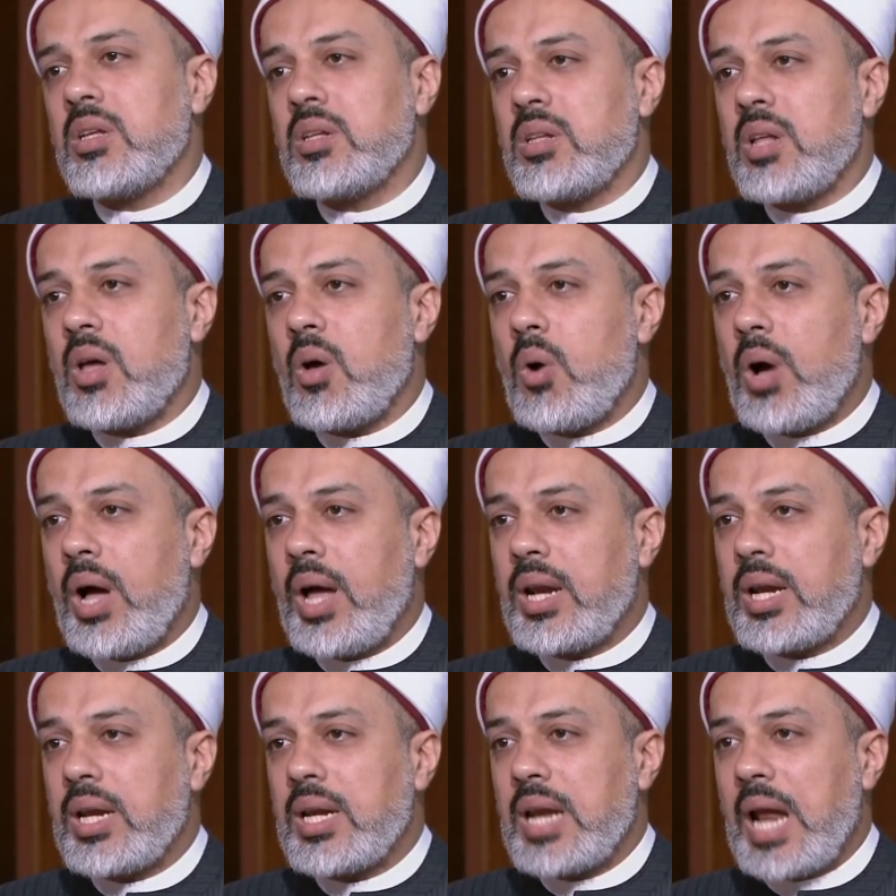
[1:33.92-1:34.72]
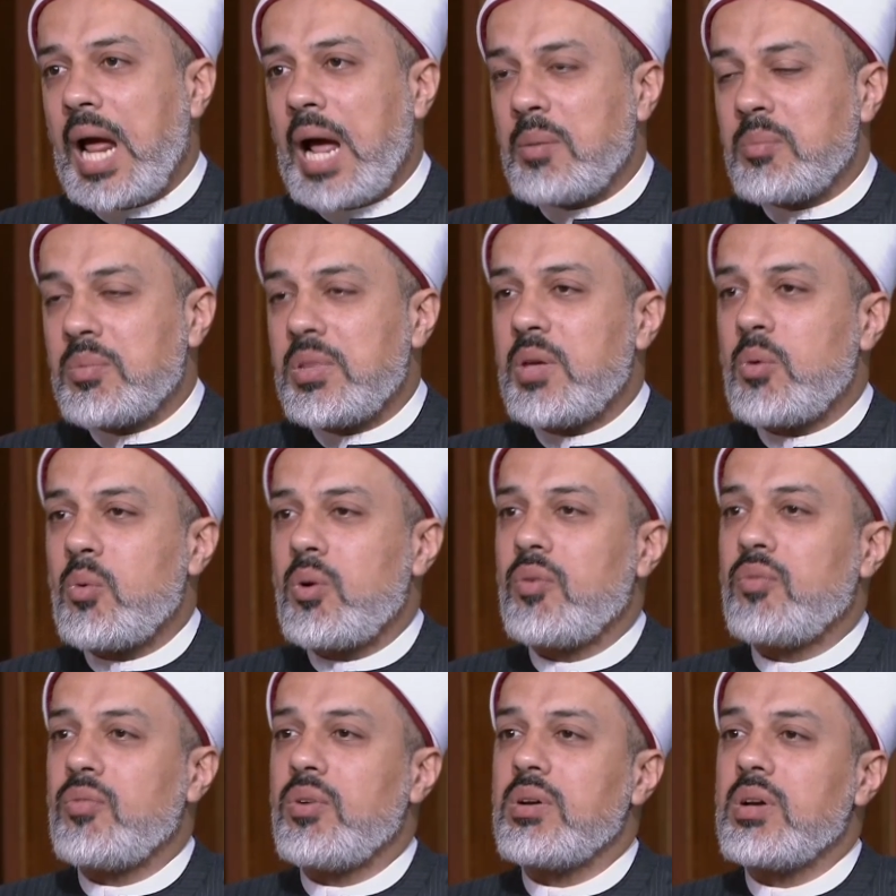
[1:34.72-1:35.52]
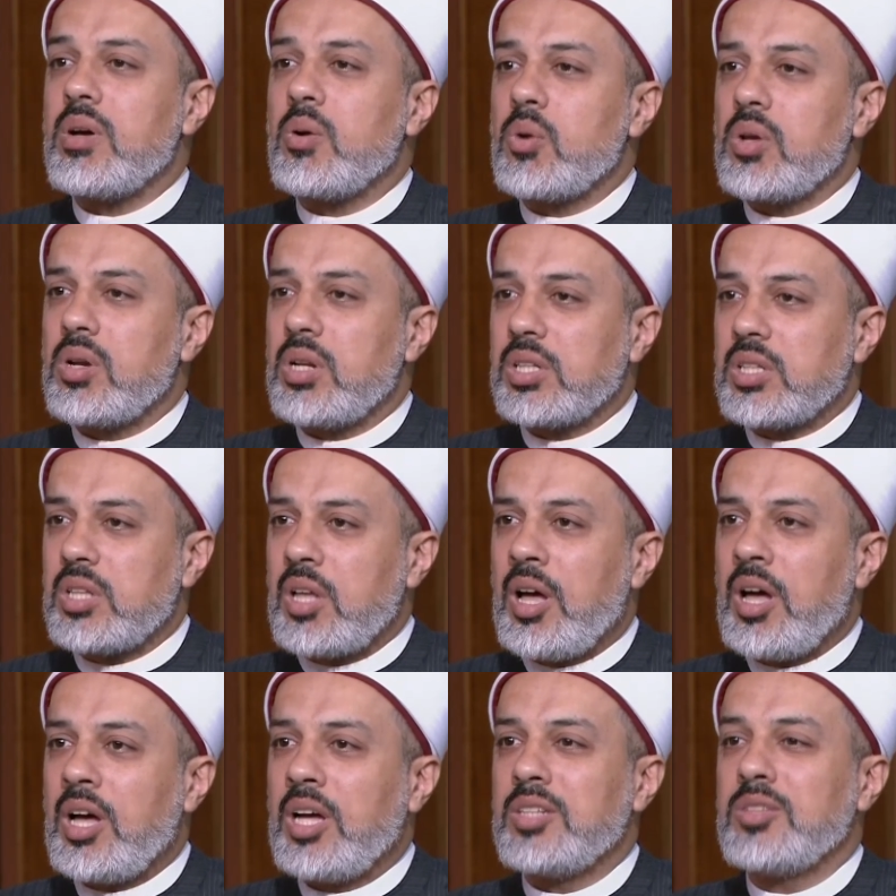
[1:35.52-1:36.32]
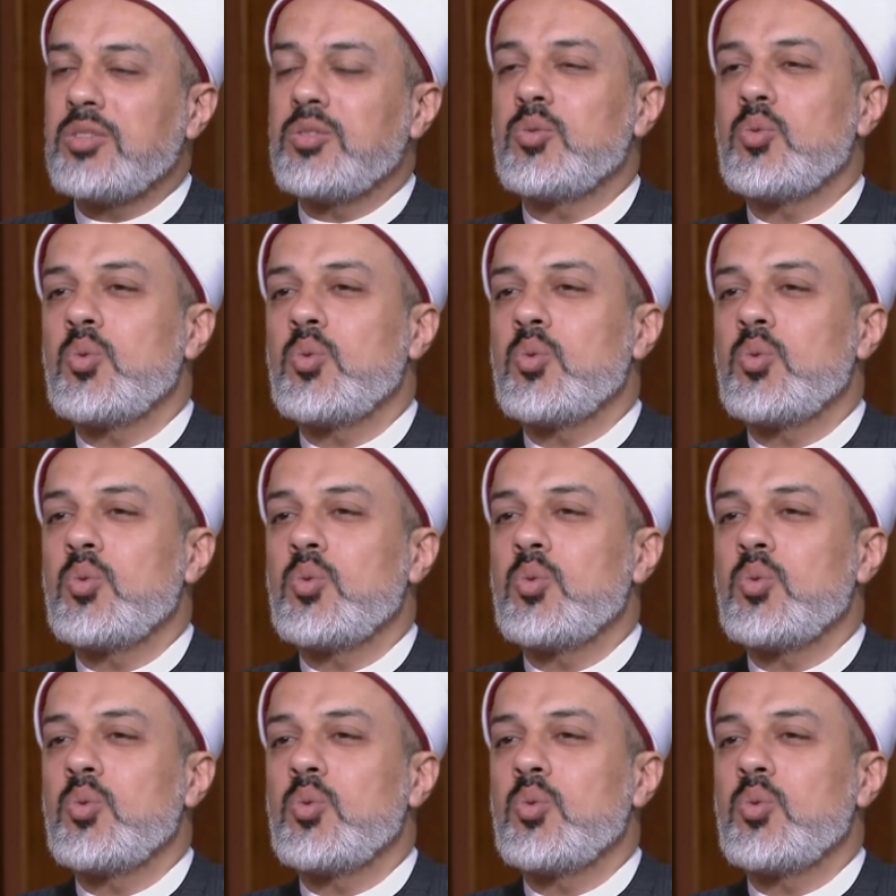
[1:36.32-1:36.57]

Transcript: الله عن عبده وفقه الى الطاعات